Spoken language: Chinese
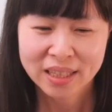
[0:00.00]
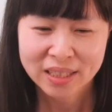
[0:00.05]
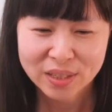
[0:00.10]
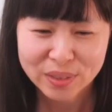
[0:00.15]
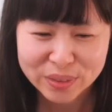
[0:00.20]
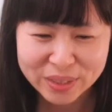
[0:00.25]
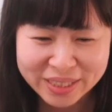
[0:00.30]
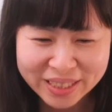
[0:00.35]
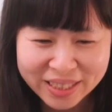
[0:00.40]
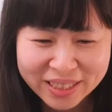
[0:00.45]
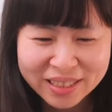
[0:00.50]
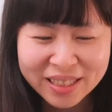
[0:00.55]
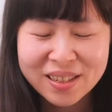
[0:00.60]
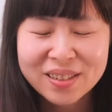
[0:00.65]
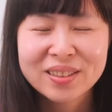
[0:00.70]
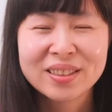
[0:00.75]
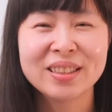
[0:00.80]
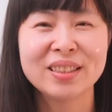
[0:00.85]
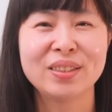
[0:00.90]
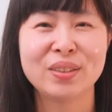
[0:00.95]
又进
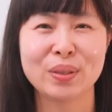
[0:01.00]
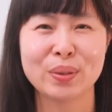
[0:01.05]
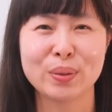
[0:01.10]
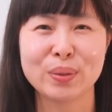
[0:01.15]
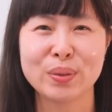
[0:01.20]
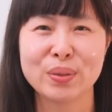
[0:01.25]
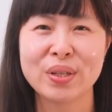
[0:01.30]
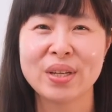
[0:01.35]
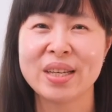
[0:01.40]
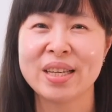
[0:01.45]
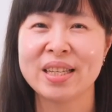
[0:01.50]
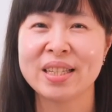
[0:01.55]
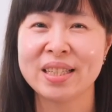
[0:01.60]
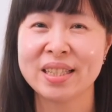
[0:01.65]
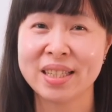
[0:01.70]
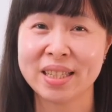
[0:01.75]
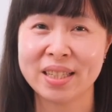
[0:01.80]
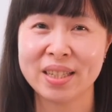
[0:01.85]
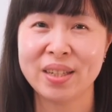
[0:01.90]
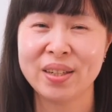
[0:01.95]
到了九月
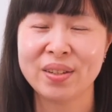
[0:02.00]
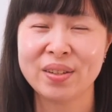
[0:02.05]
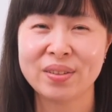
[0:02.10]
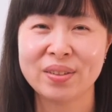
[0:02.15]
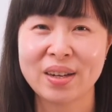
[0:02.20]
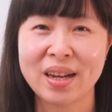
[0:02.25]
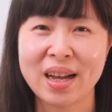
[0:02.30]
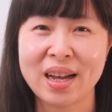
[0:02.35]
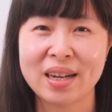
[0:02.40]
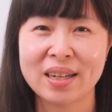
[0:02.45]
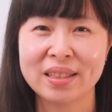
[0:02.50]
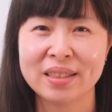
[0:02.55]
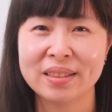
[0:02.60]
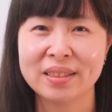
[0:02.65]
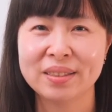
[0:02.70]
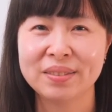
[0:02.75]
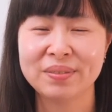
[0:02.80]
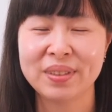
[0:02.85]
十六号。